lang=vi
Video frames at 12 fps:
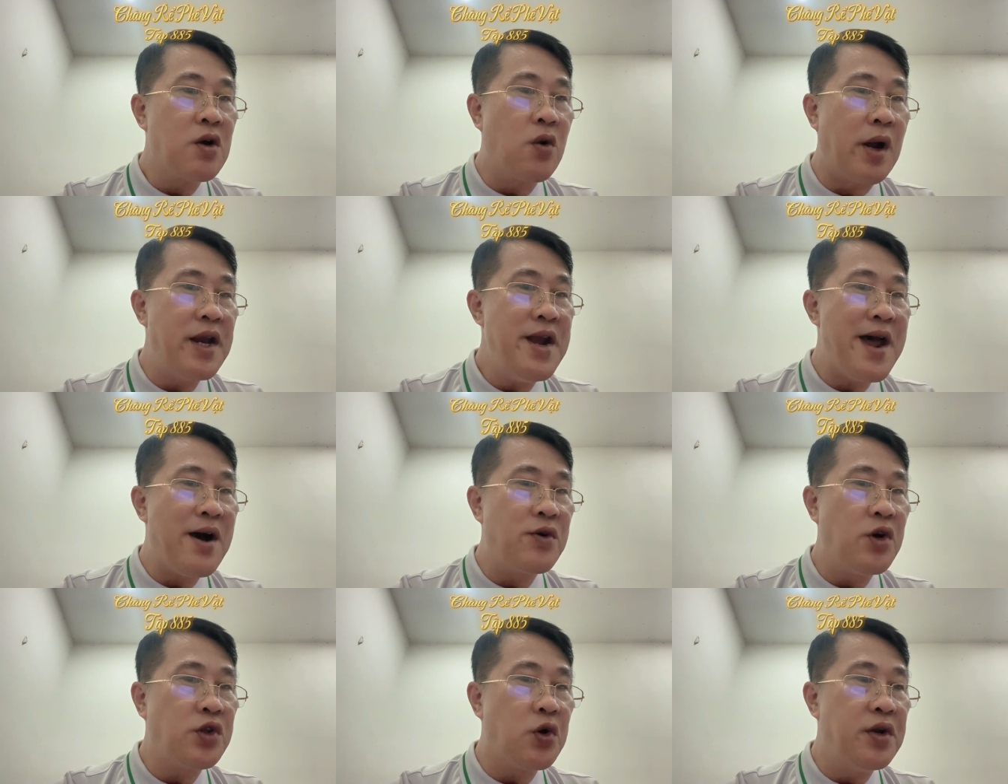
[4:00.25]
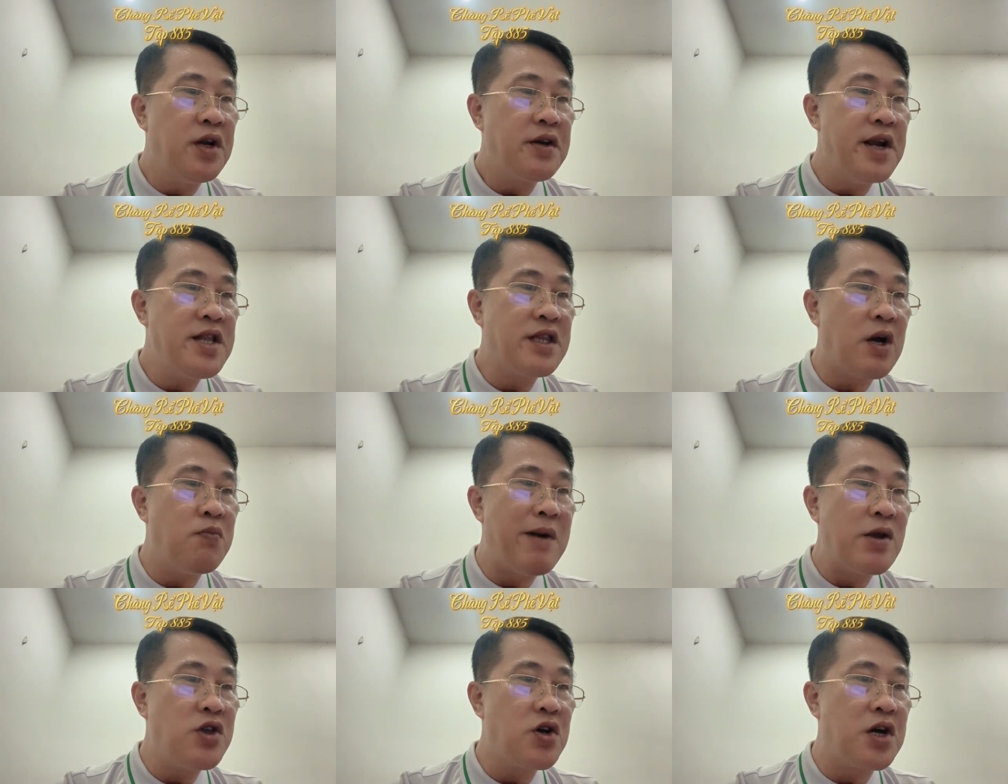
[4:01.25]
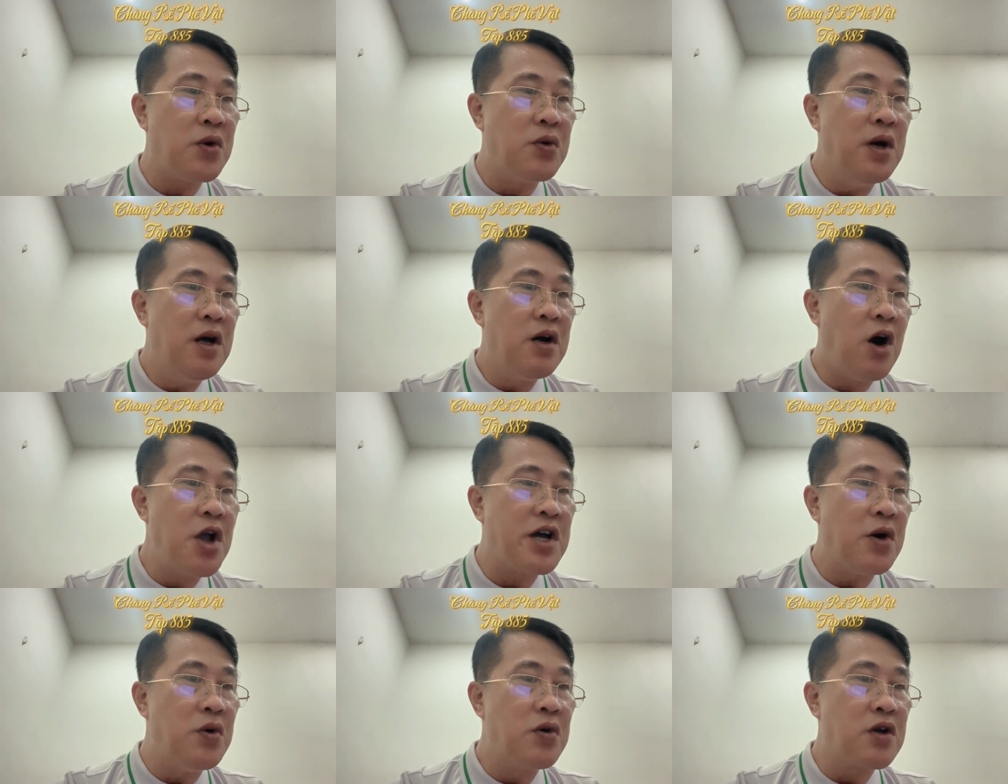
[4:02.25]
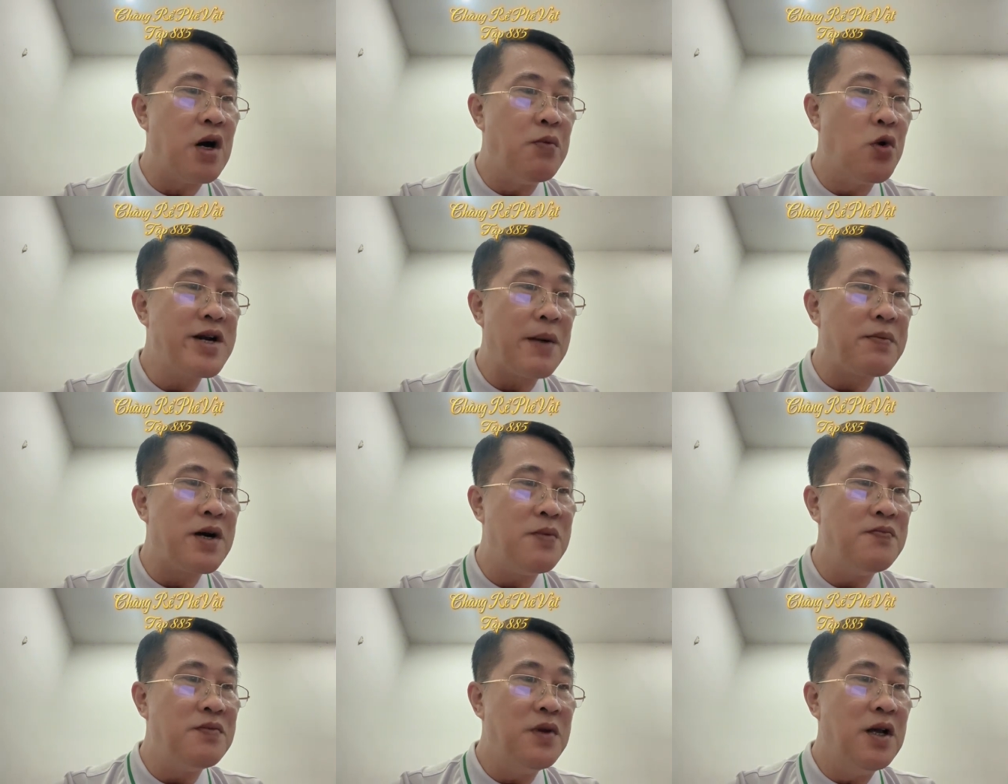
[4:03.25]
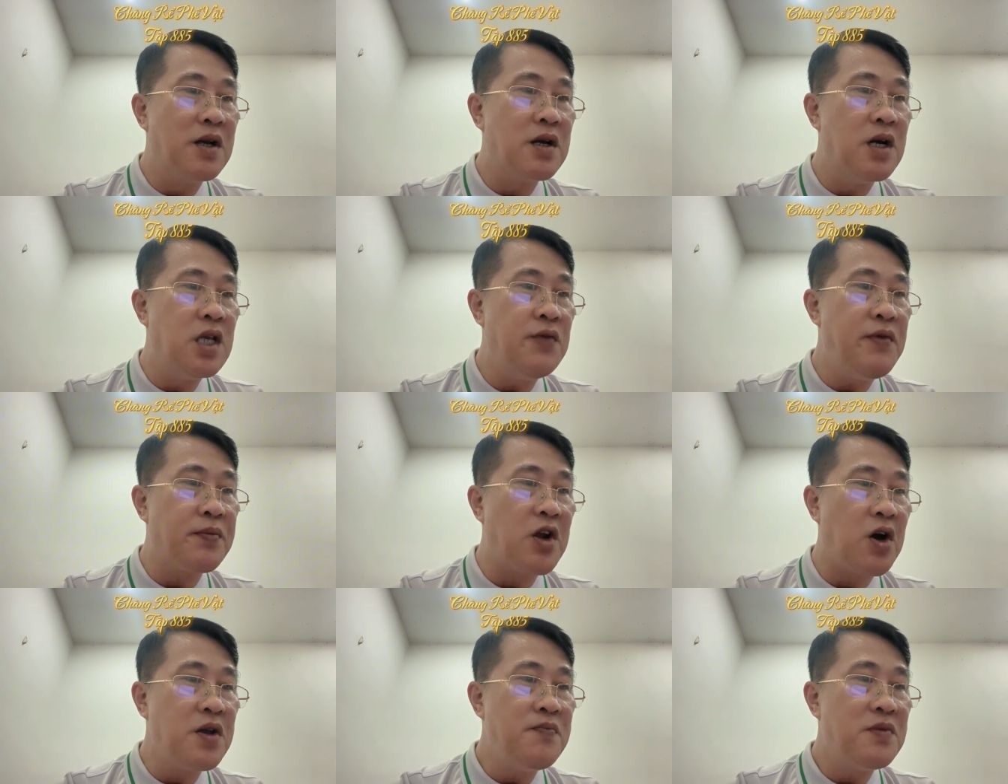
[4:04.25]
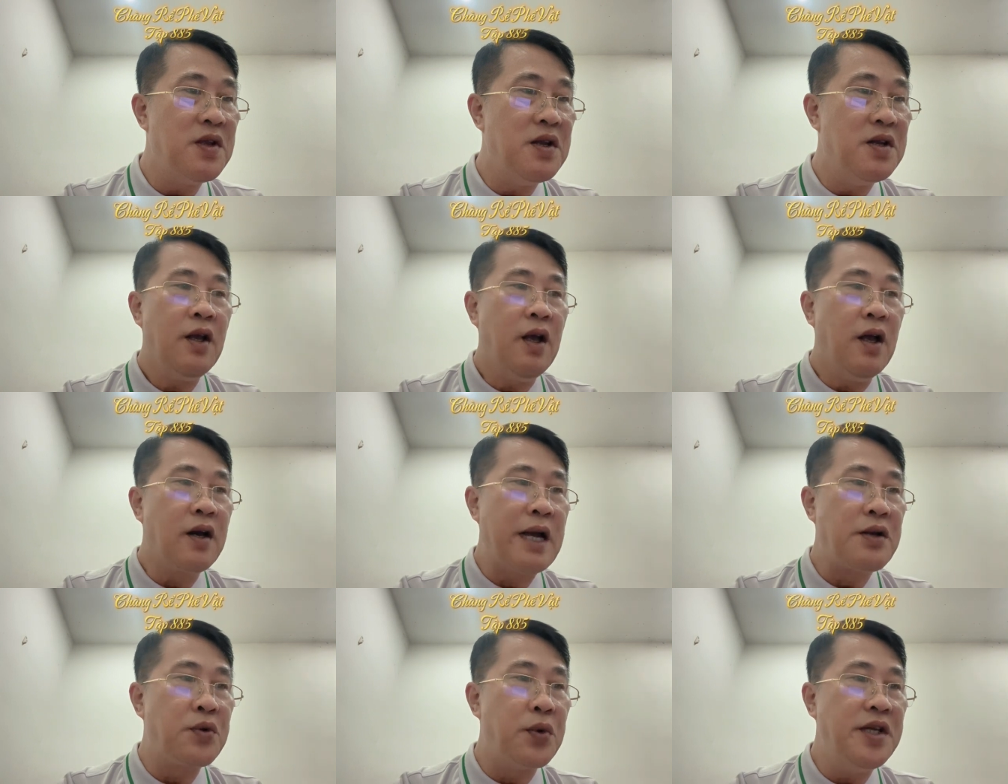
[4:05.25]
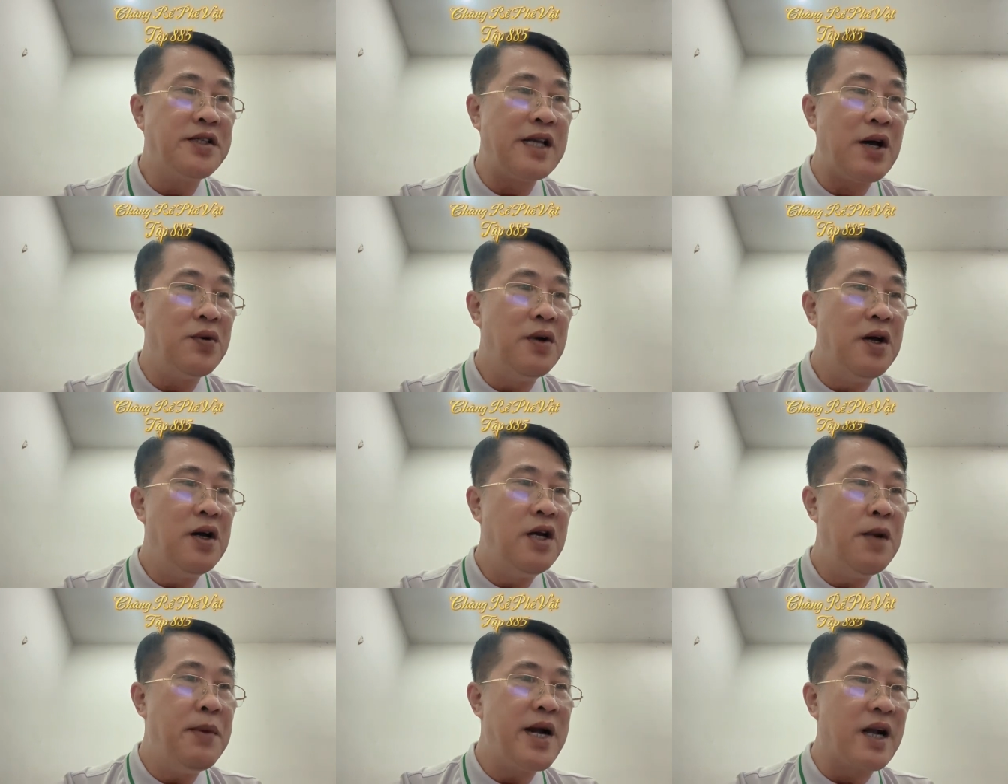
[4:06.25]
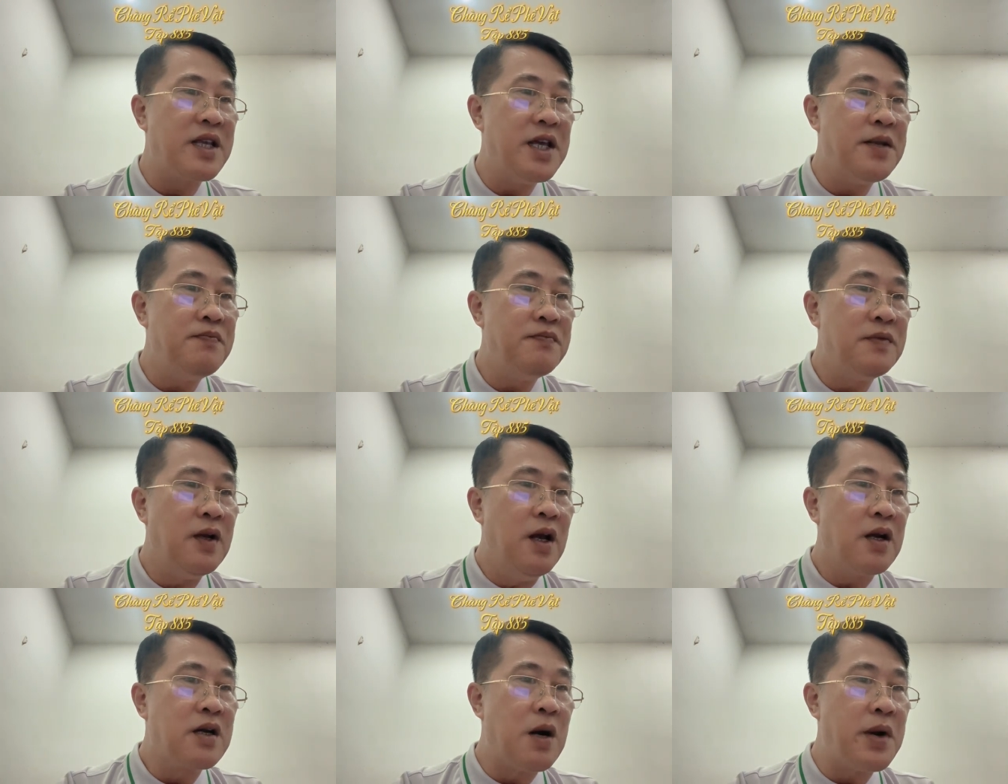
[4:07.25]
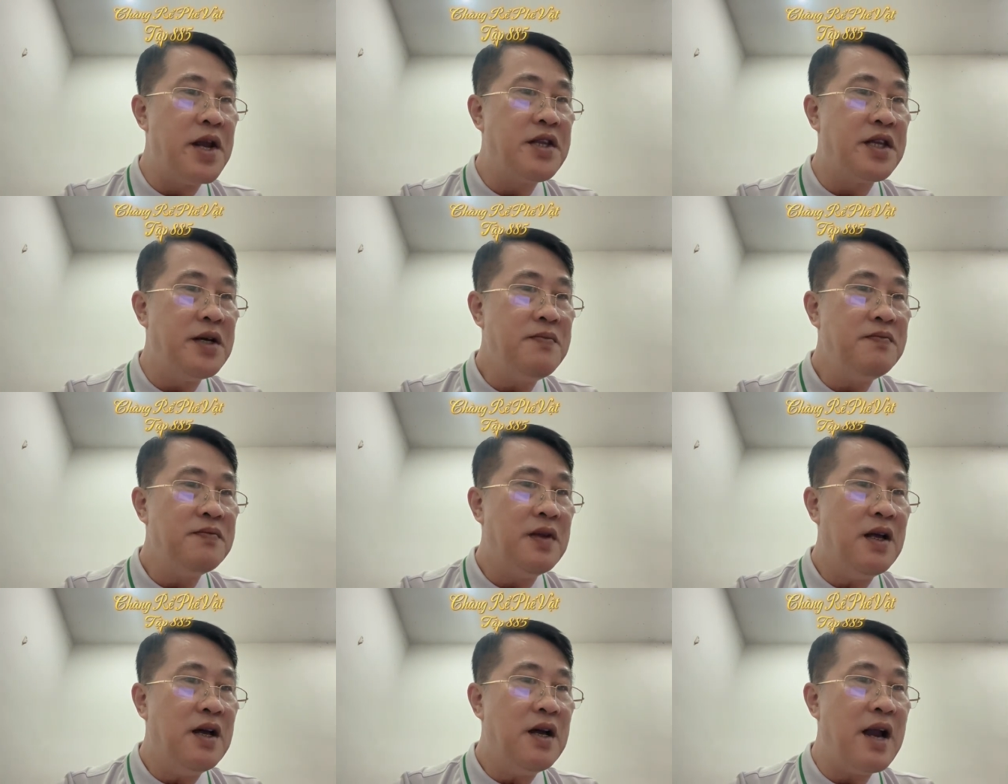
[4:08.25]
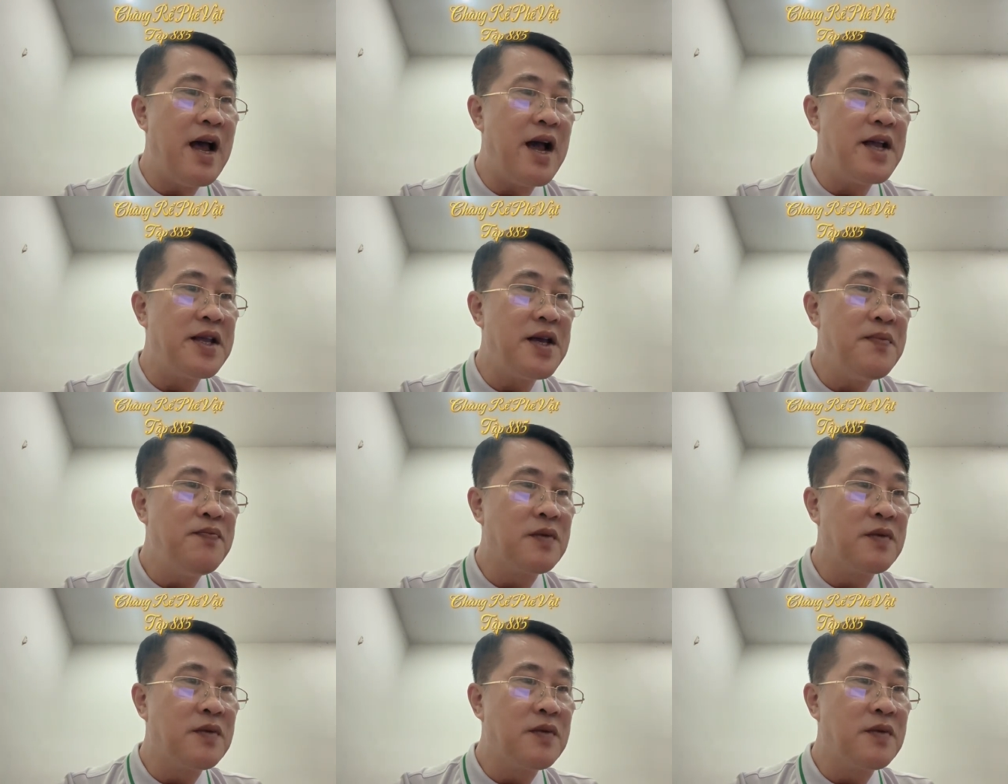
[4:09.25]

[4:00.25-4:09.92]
Còn đến đào nói tôi đến thông báo cho cầu hỏi cậu có muốn gặp không? Người giúp việc nói. Khách quý sao? Lâm Minh ngạc nhiên, không có lên tiếng. Là ai thế?